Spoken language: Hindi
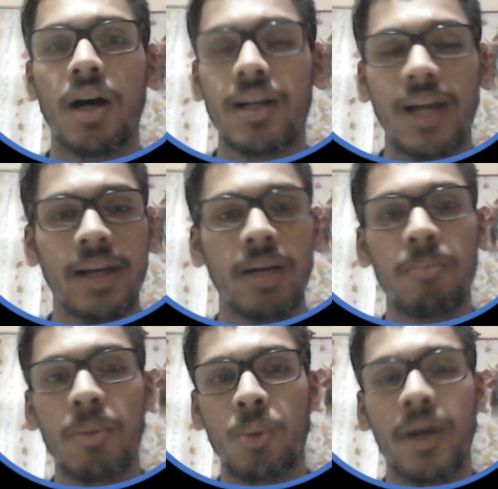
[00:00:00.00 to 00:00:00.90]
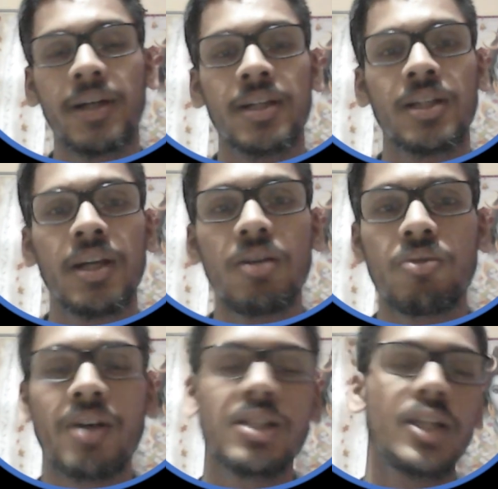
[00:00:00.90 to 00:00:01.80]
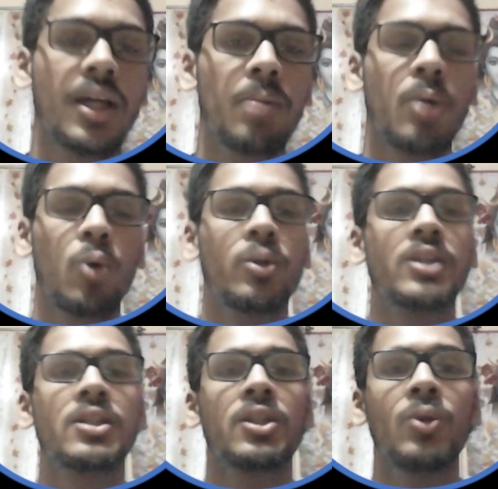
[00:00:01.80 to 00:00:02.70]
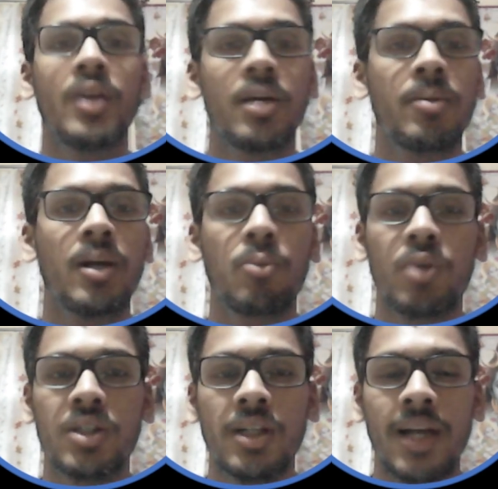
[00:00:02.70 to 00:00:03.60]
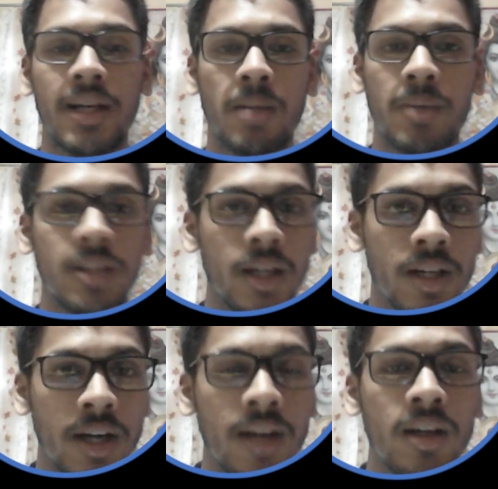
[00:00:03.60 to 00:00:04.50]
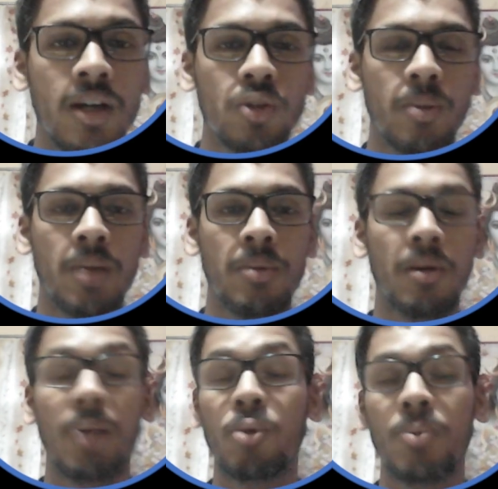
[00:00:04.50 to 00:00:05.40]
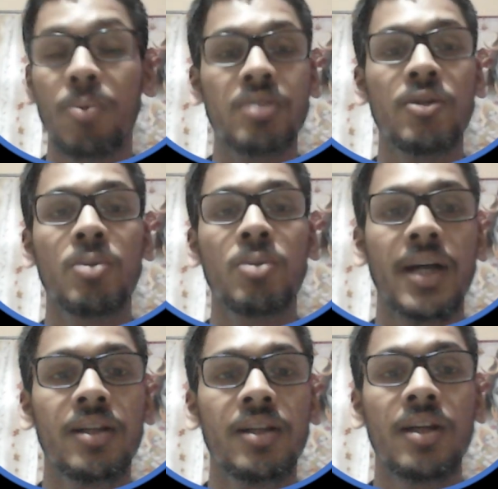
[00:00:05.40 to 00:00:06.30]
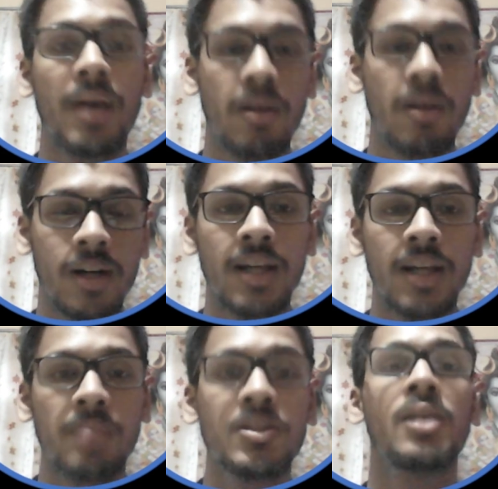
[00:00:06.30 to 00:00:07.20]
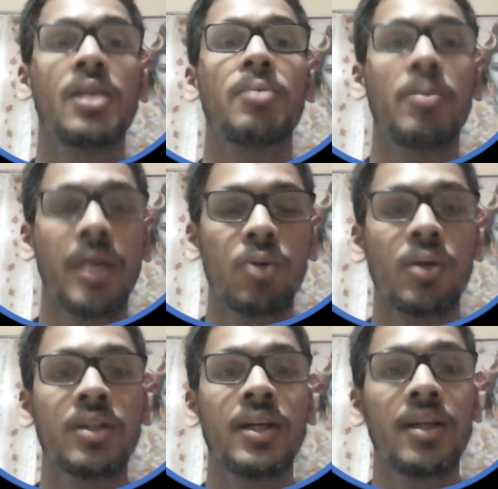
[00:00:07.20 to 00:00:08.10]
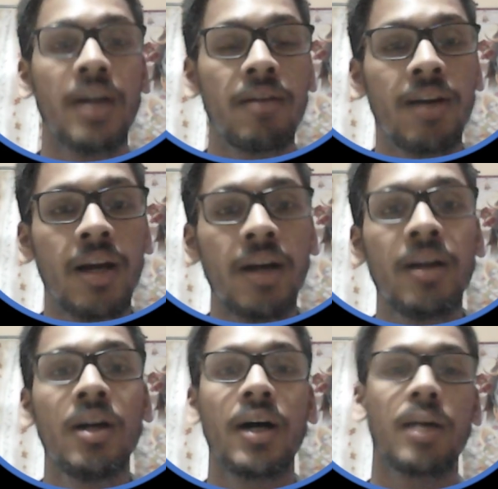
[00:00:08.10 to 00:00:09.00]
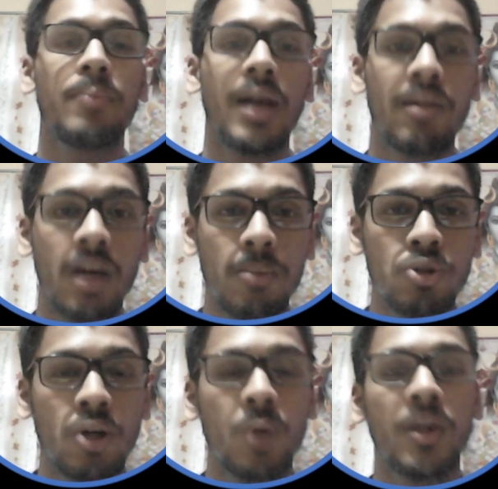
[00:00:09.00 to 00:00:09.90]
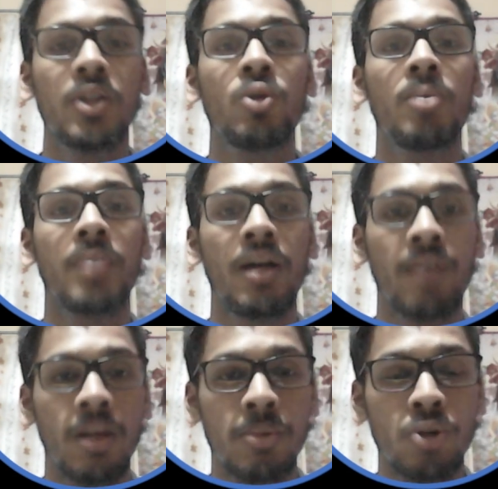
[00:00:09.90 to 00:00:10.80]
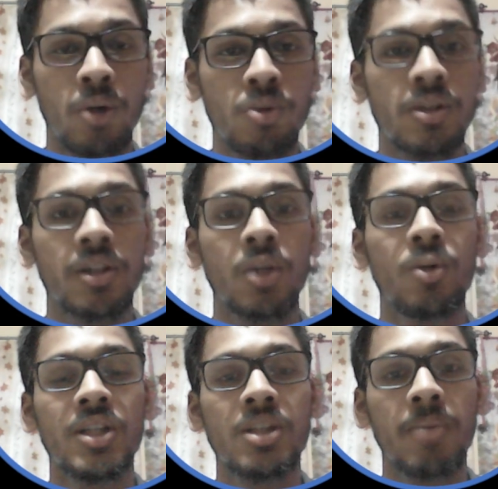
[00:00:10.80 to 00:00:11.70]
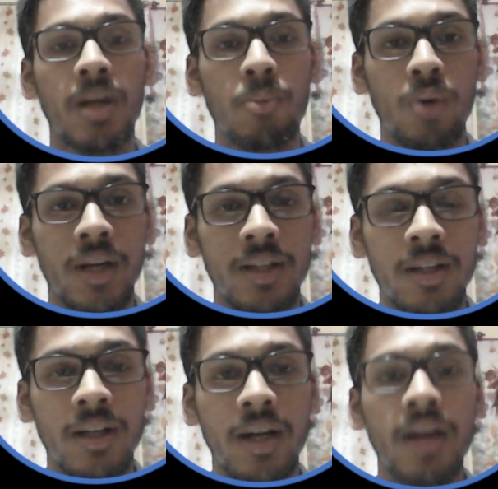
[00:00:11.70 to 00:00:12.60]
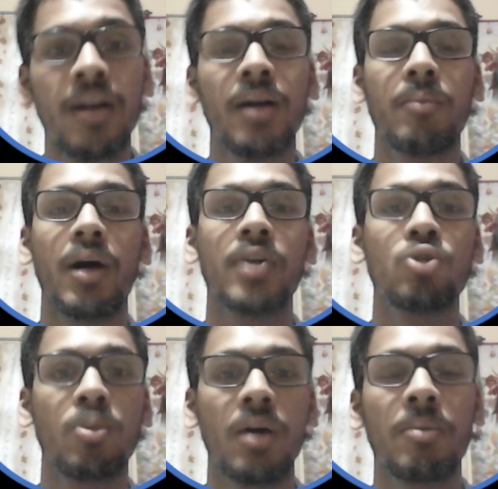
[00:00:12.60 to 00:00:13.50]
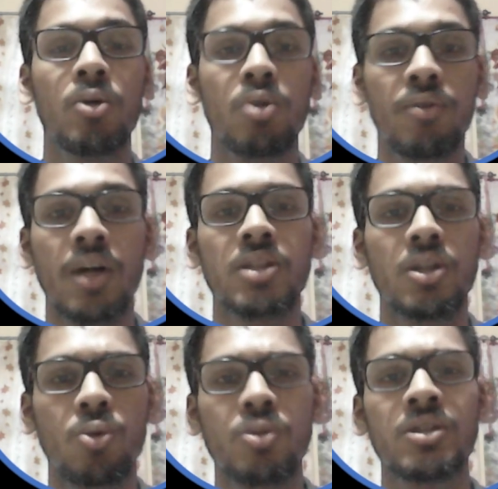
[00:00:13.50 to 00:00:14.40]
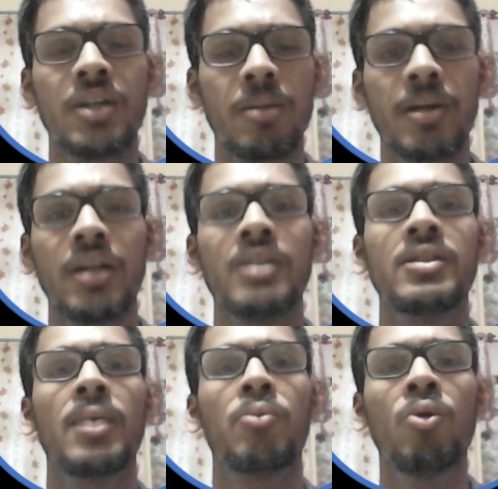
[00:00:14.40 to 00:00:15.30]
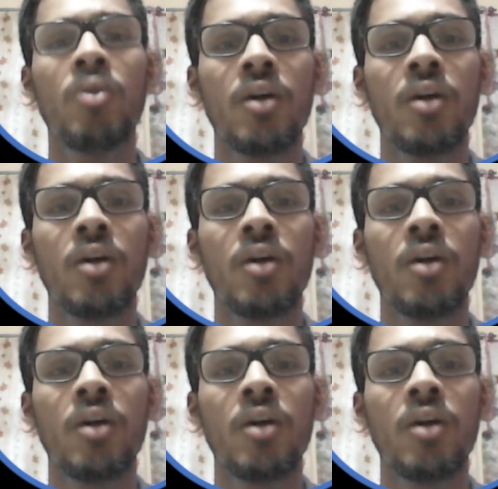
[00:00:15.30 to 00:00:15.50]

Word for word: टेलीग्राम में प्रोवाइड कर दिए तो वहाँ से जाके आप डाउनलोड कर सकते हो लिंक मैंने आपको नीचे टेलीग्राम का दे रखा है तो मैंने आपको प्रीवियस वीडियो बताया था कि पहले वाला टेलीग्राम चैनल आपका बैन हो गया था ये नया वाला है अगर आप पहले वाले पे ज्वाइन हुए थे तो आप नए वाले पे ज्वाइन हो सकते हो नीचे मैंने आपको लिंक दे रखा है बाकी जो भी आपकी नोटिफिकेशन नोट स्टडी मटेरियल्स है आपको